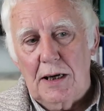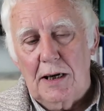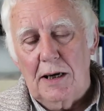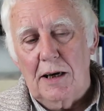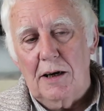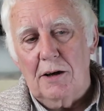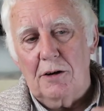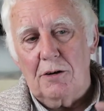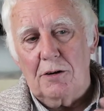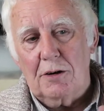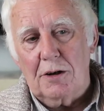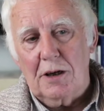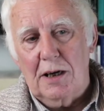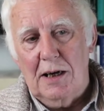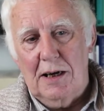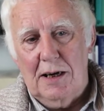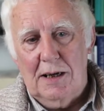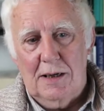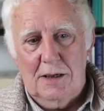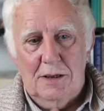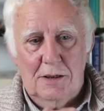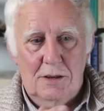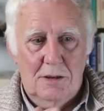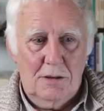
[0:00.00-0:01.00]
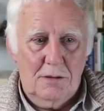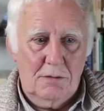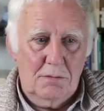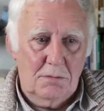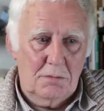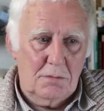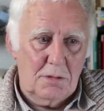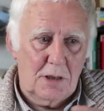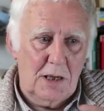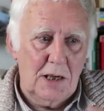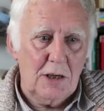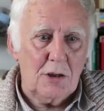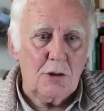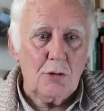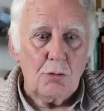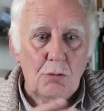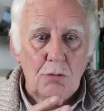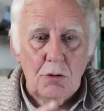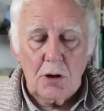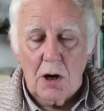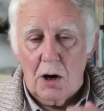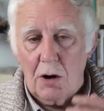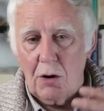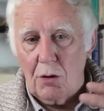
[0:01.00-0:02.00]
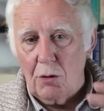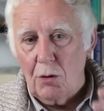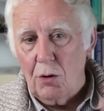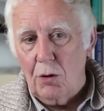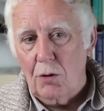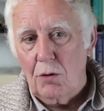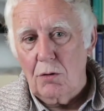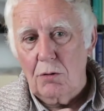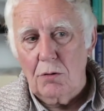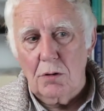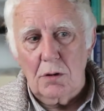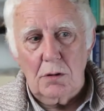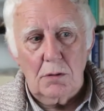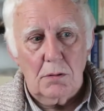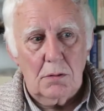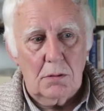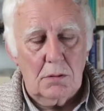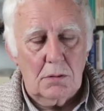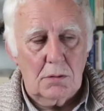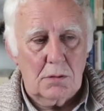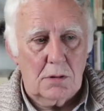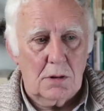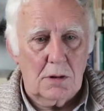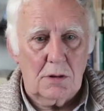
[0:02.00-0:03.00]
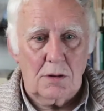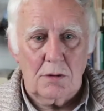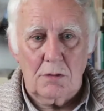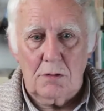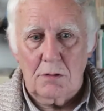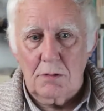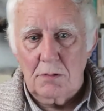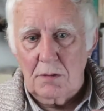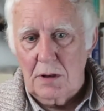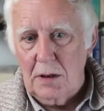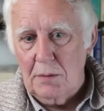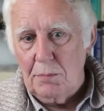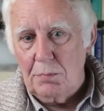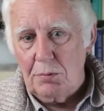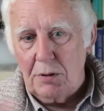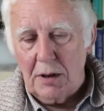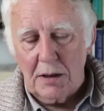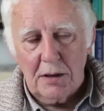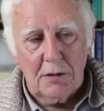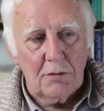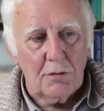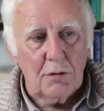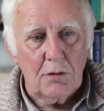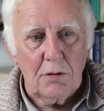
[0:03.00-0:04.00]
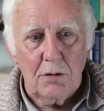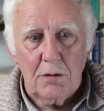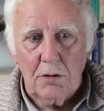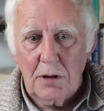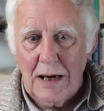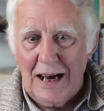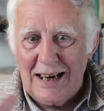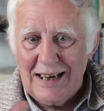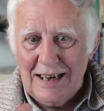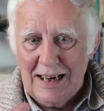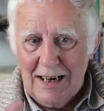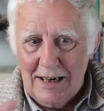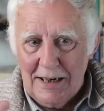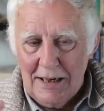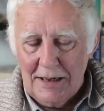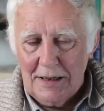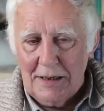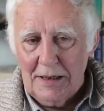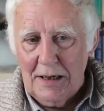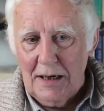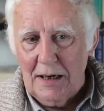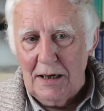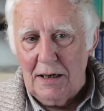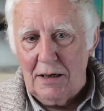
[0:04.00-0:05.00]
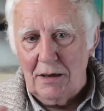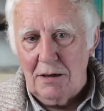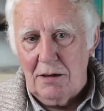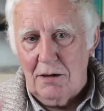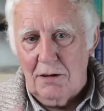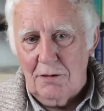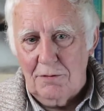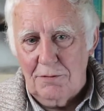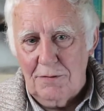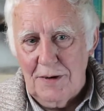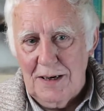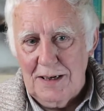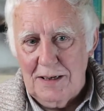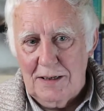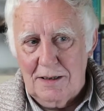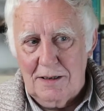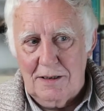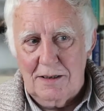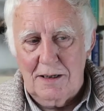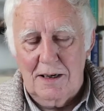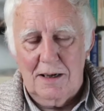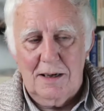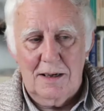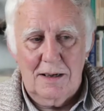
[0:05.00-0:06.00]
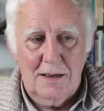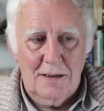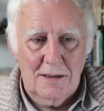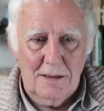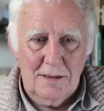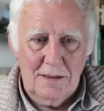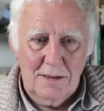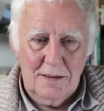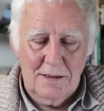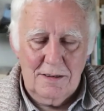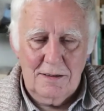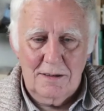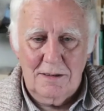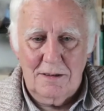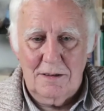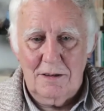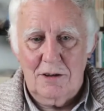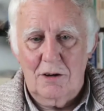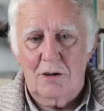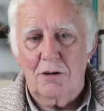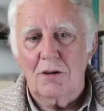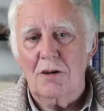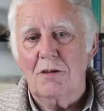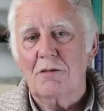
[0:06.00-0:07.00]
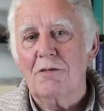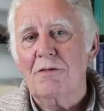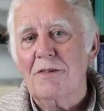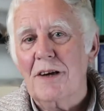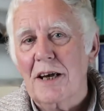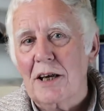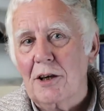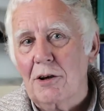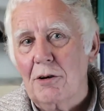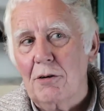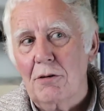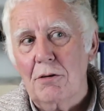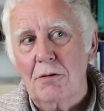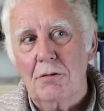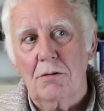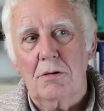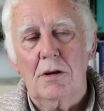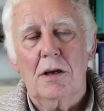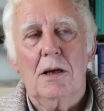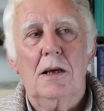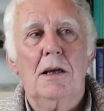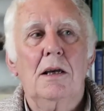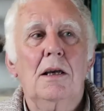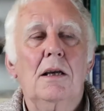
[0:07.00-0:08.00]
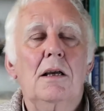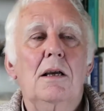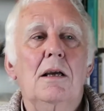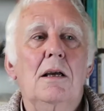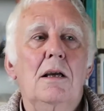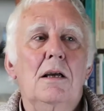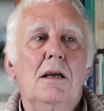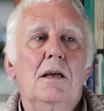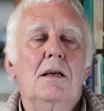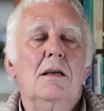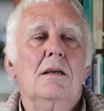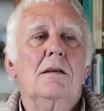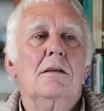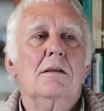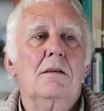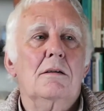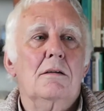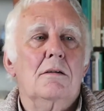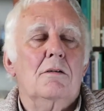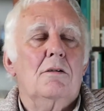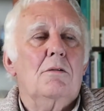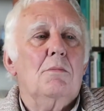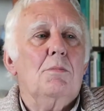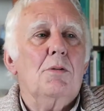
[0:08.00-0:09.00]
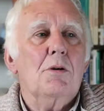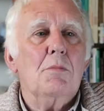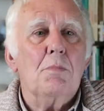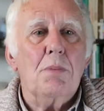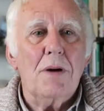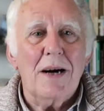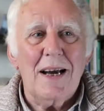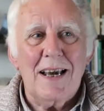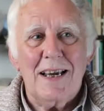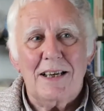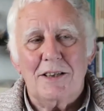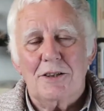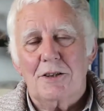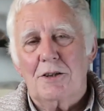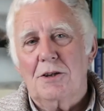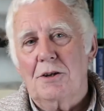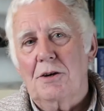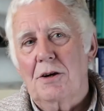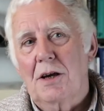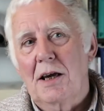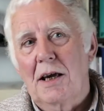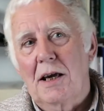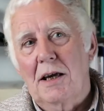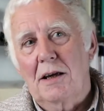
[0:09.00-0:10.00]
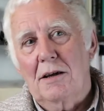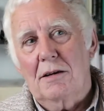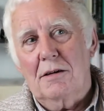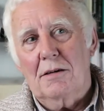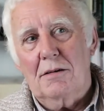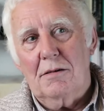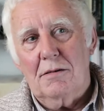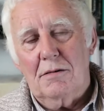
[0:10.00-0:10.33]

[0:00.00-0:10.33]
et des langages qui tournent en rond. Euh, ce sont des points de vue analytiques. En fait, dans le vécu, on ne peut pas extraire